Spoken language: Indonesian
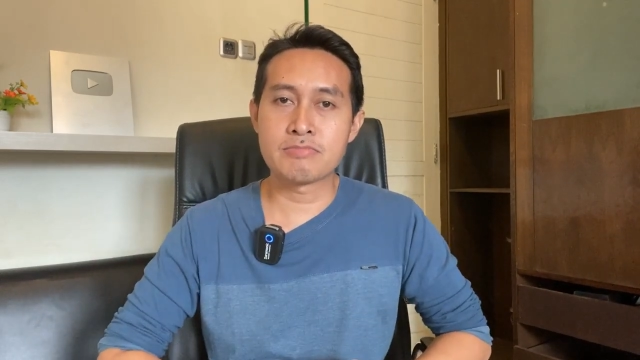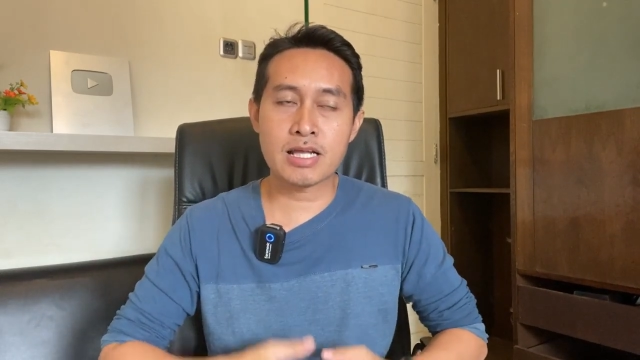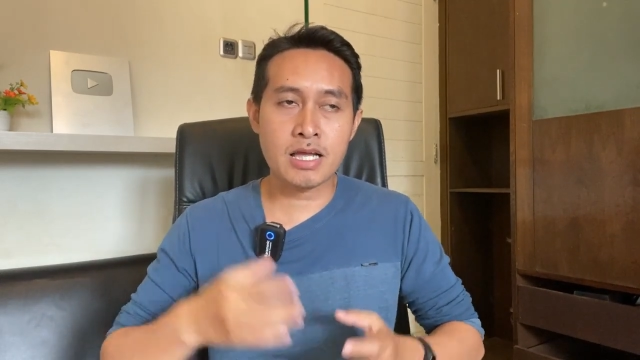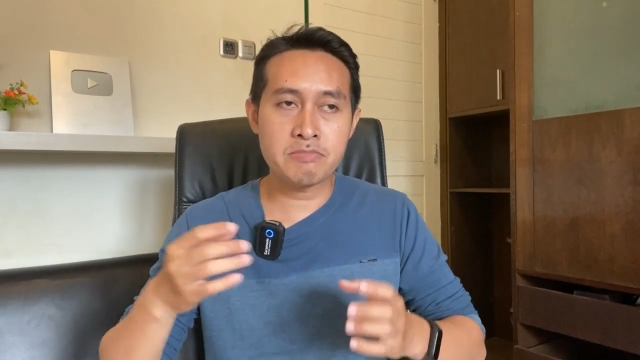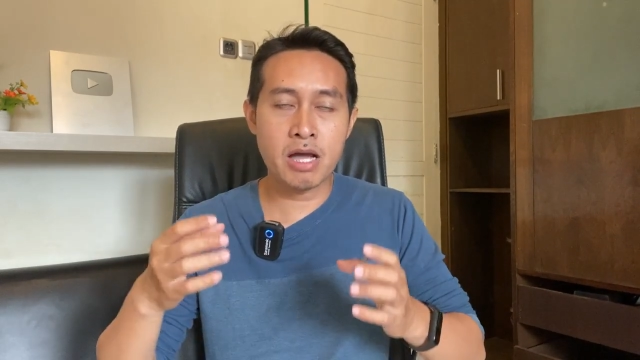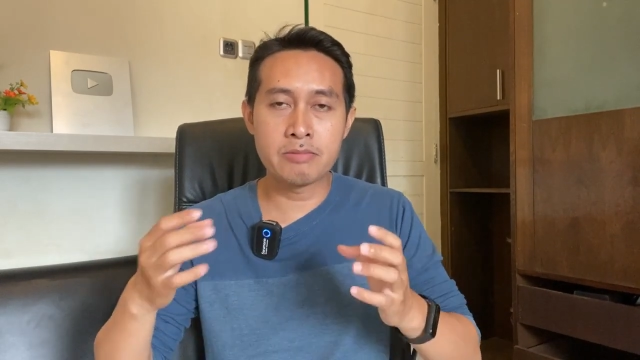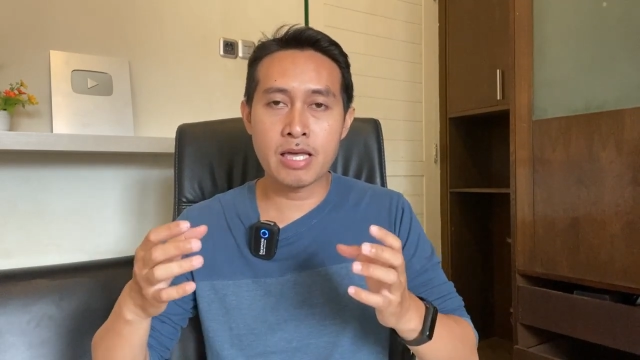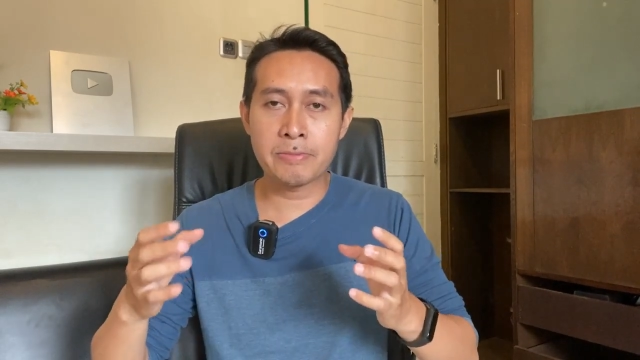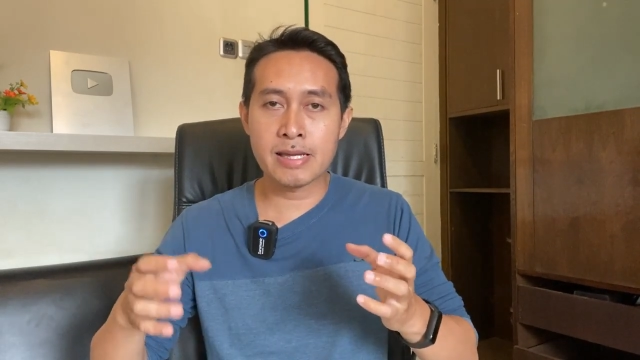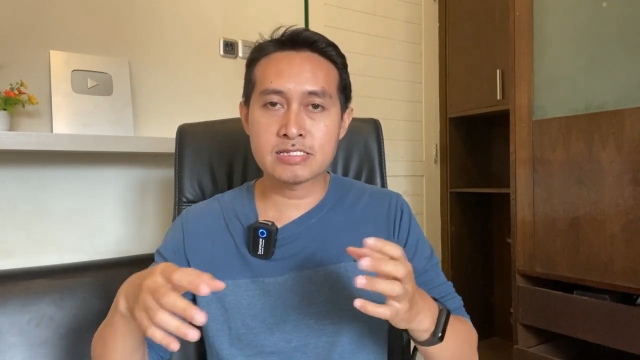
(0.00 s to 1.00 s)
mereka memahami
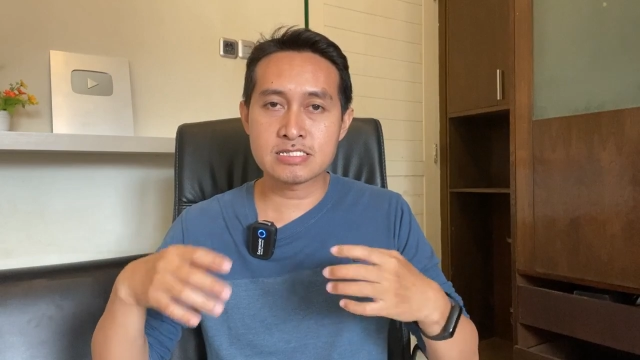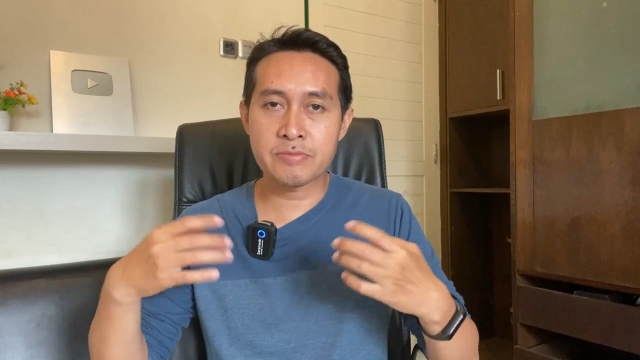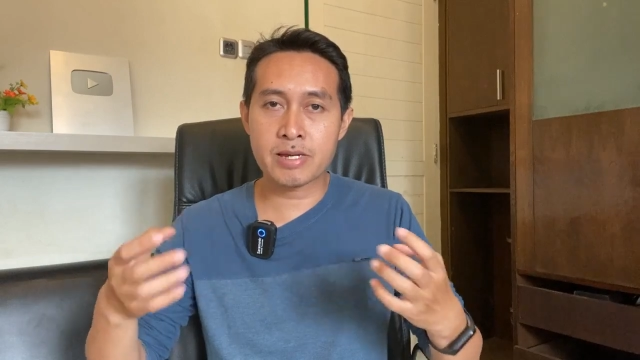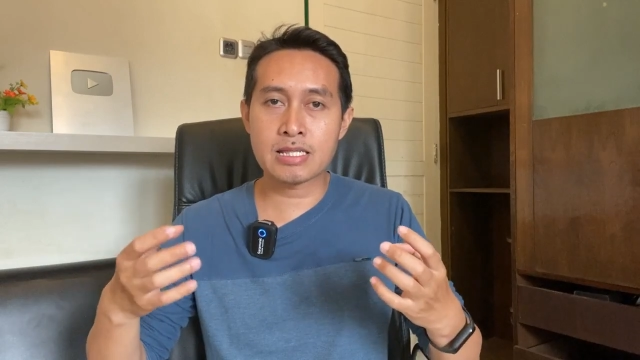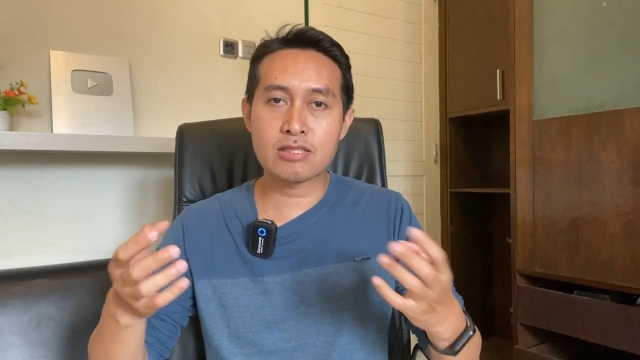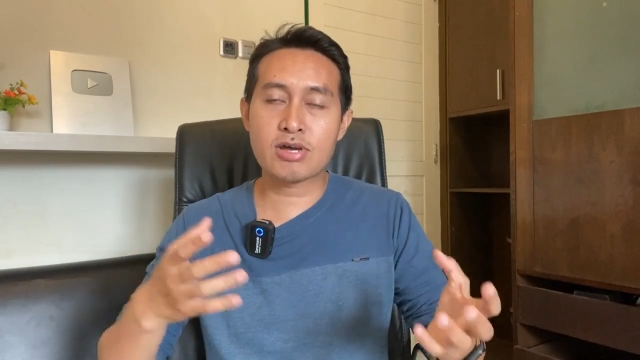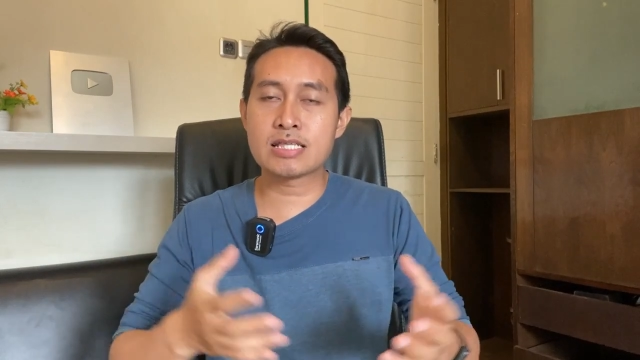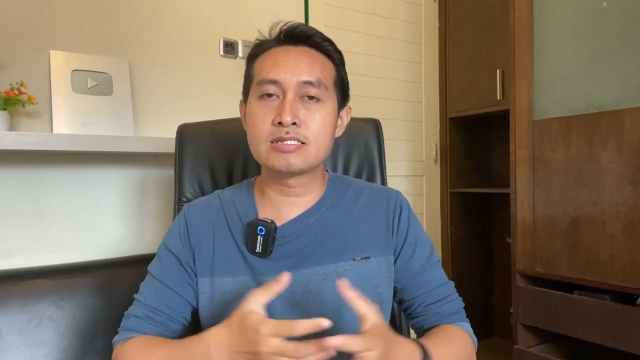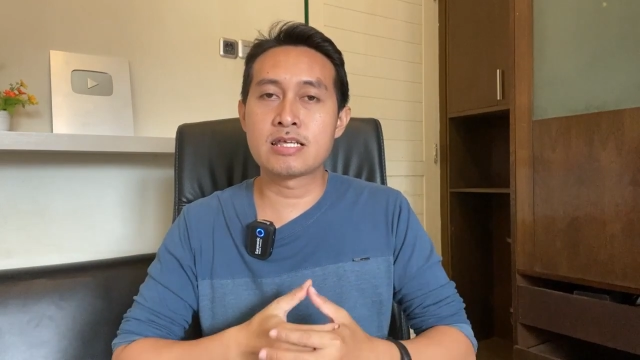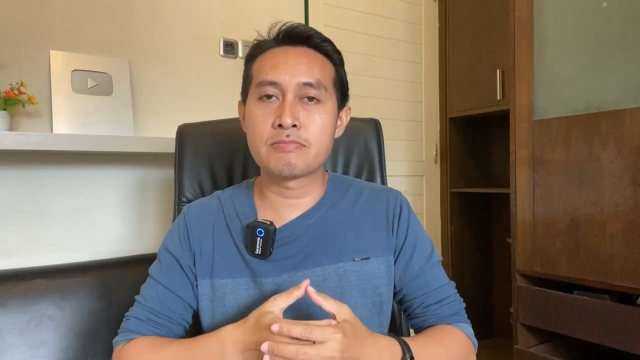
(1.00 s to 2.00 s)
apa yang saya sampaikan ataukah
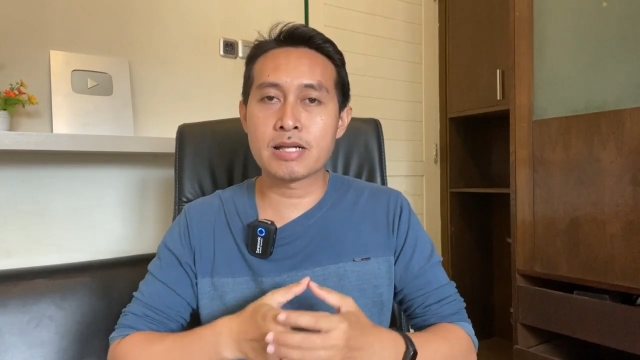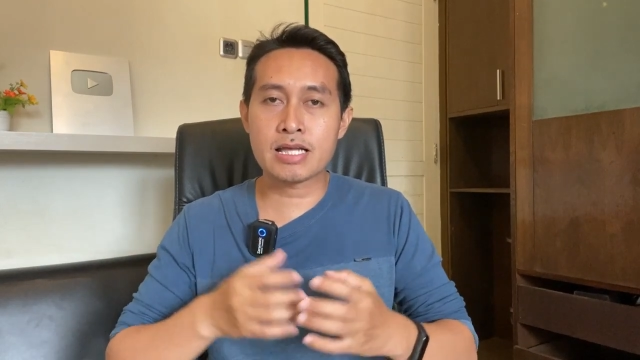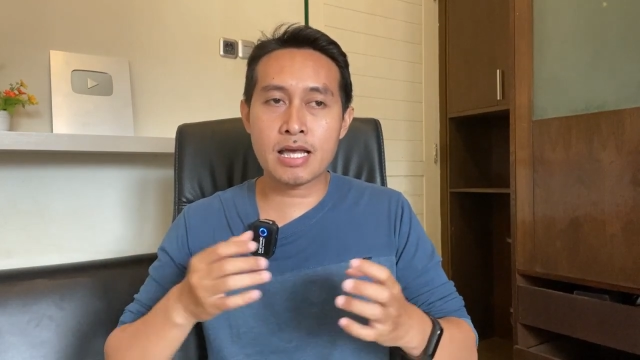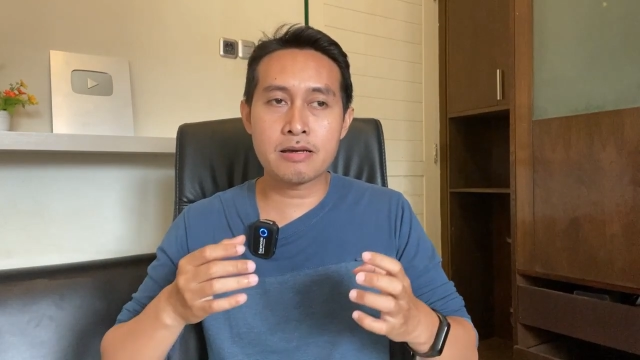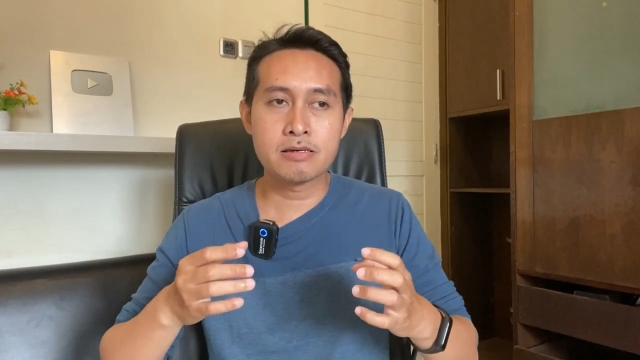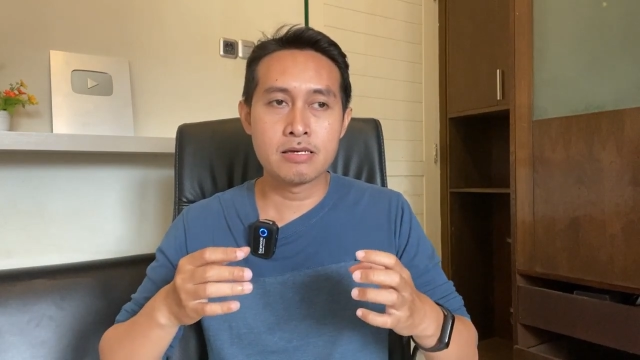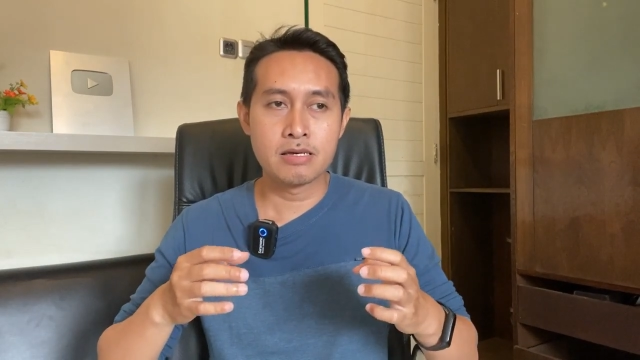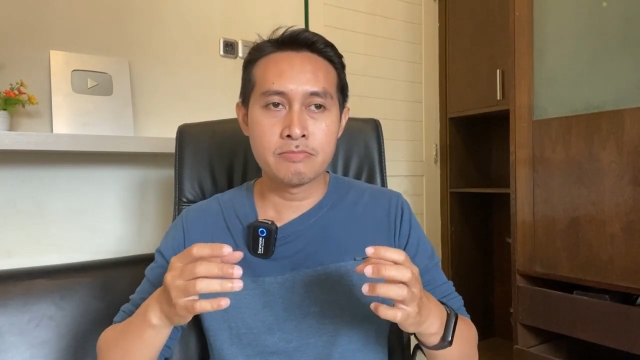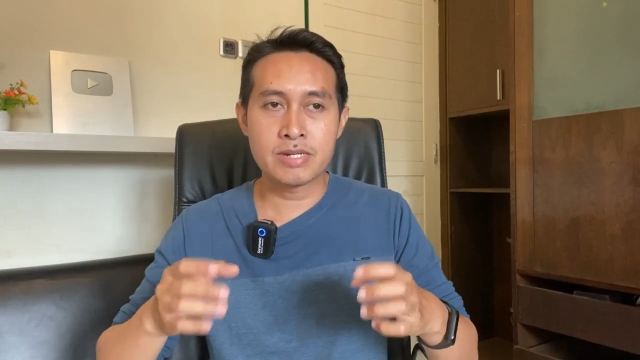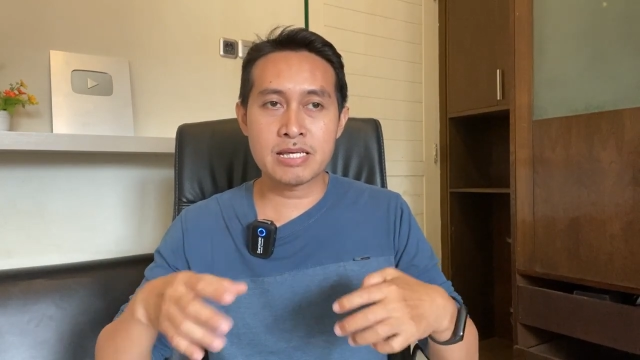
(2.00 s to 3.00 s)
tidak, mereka
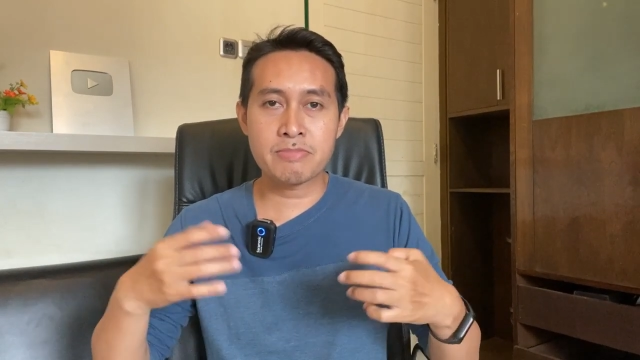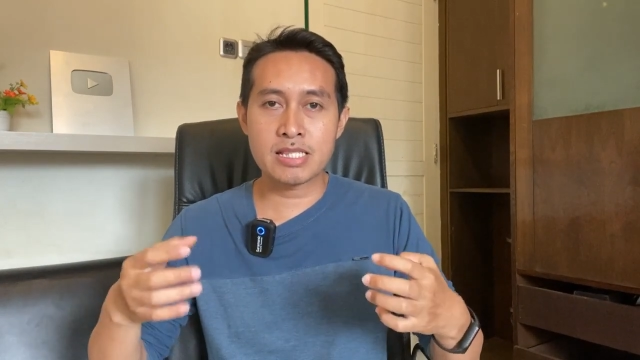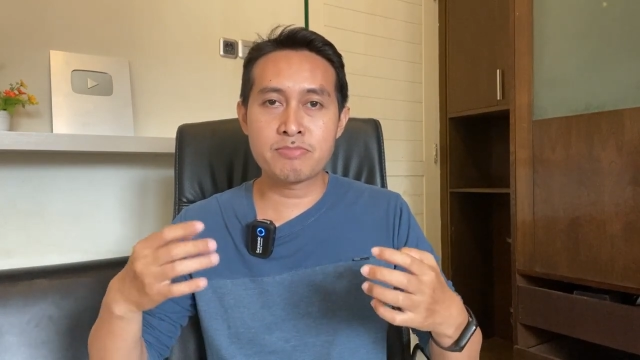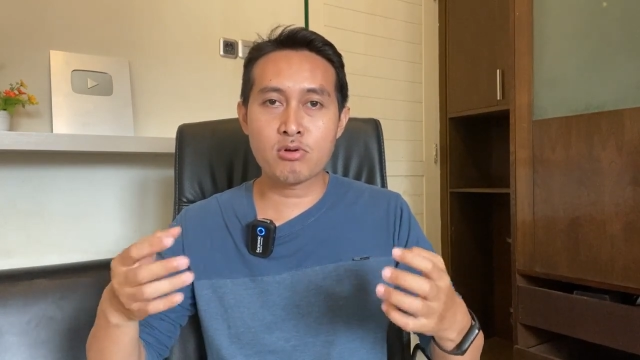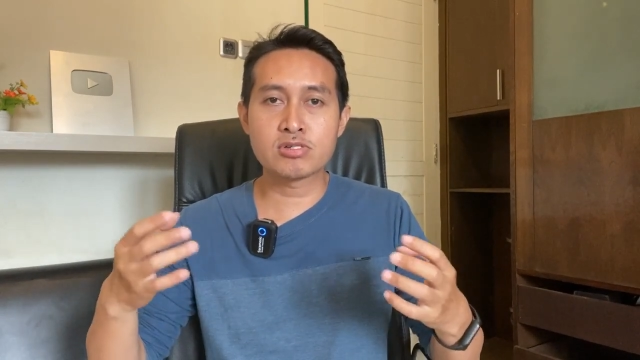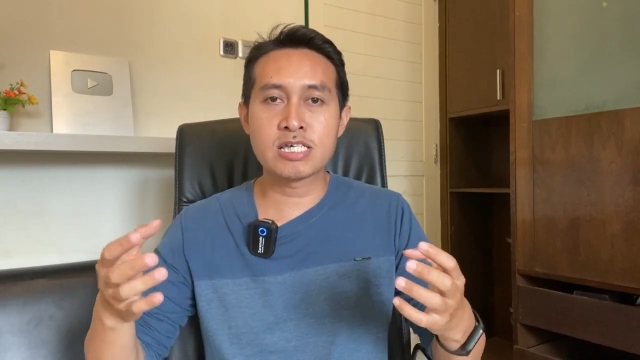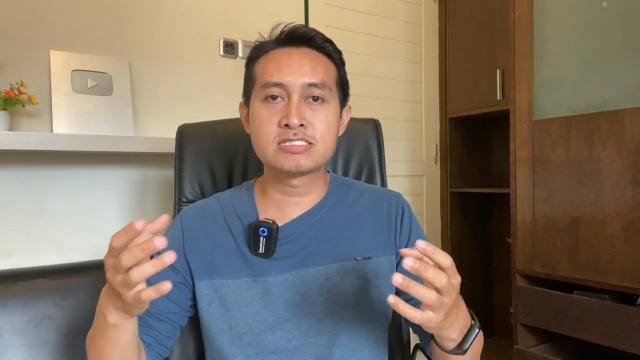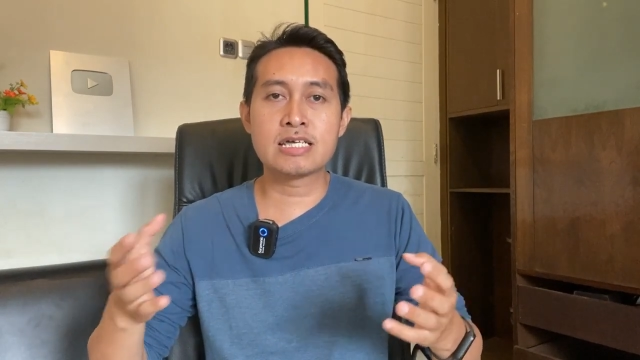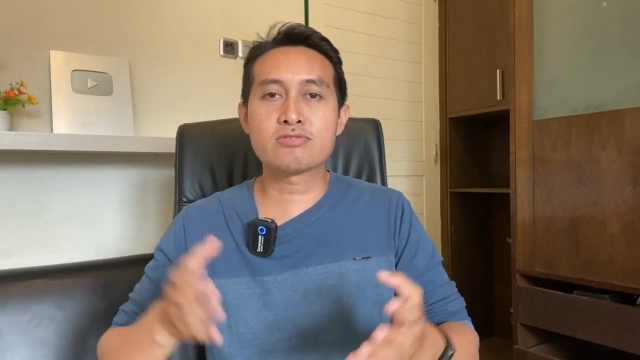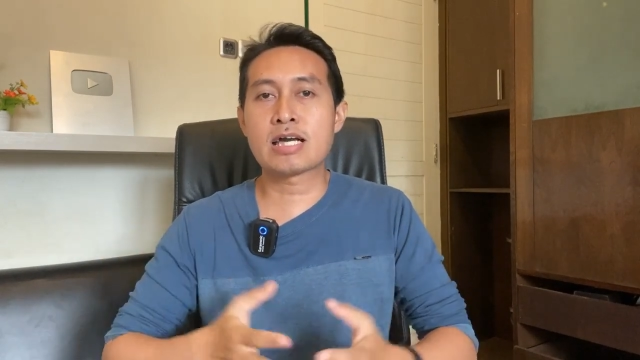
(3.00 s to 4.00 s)
menikmati
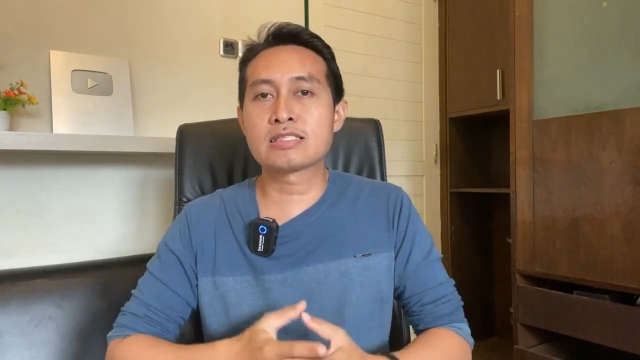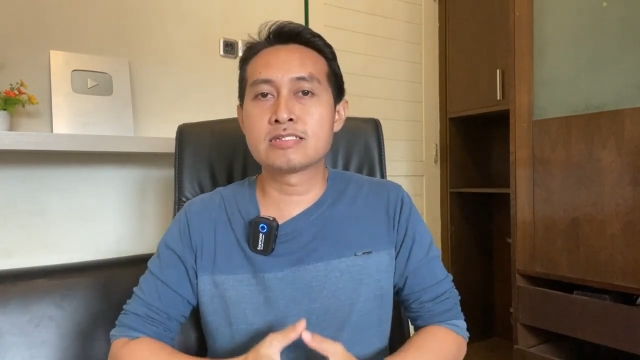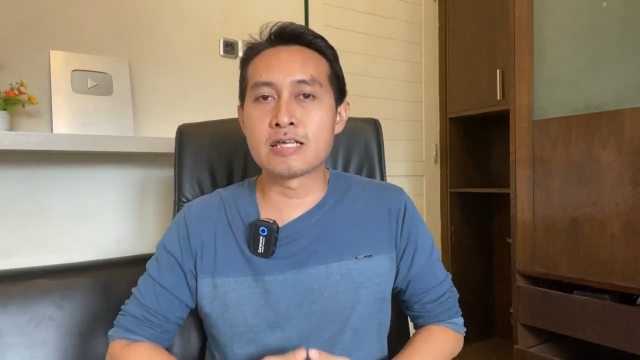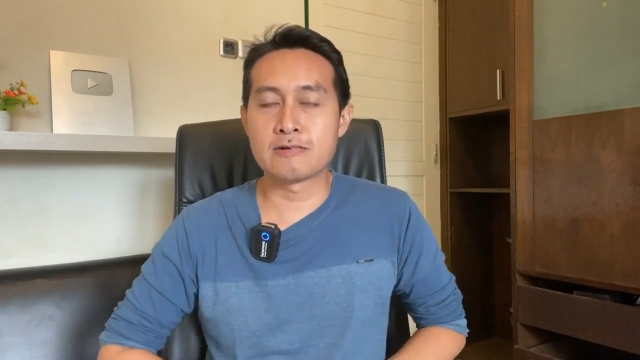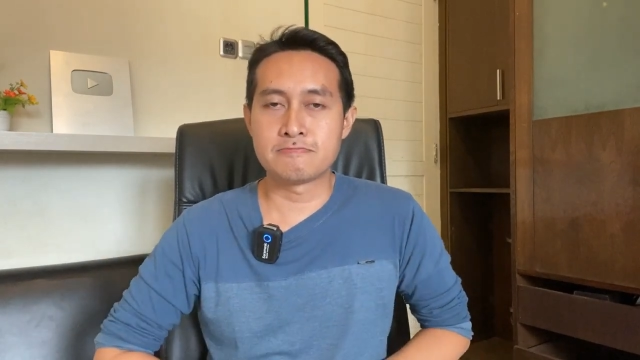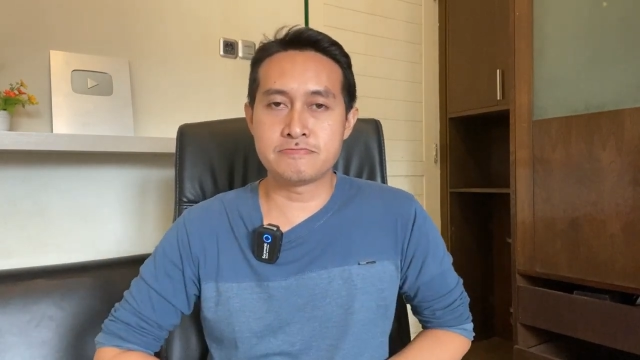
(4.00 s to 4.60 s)
prosesnya ataukah tidak.